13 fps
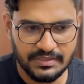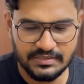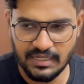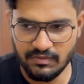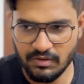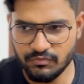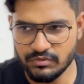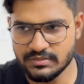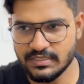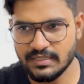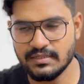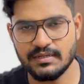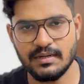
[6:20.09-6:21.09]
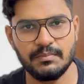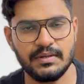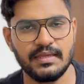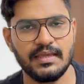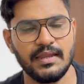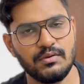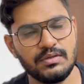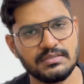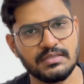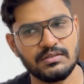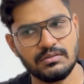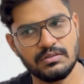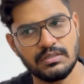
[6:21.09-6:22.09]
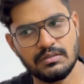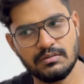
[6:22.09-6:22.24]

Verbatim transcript: ஜாவா ஃபுல் ஸ்டாக்கு கம்ப்ளீட்டாக ஏ டு இசட் அந்த